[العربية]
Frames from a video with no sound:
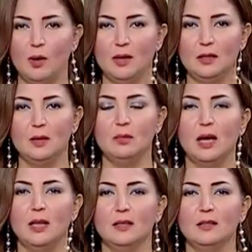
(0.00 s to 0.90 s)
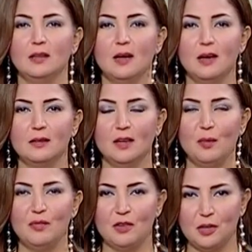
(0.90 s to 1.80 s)
مع بعض نبدا حلقتنا النهارده
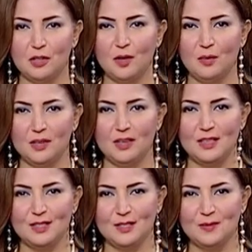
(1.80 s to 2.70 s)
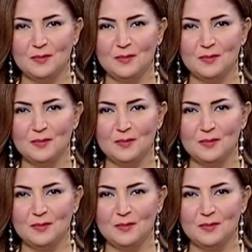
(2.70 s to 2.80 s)
بفقره اخبار الناس